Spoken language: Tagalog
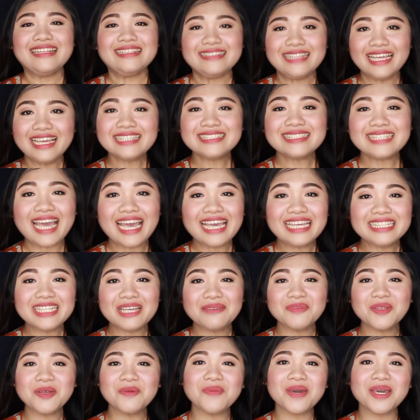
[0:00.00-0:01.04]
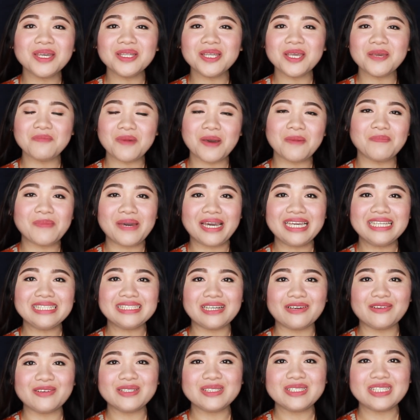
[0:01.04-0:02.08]
Next item naman na
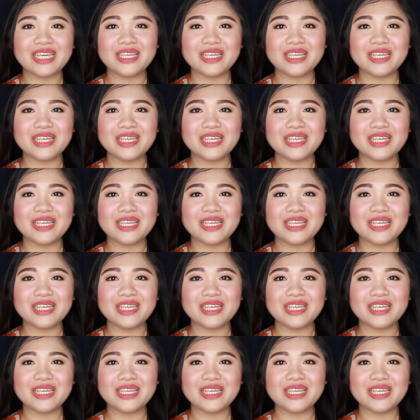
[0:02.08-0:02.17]
ipapakita ko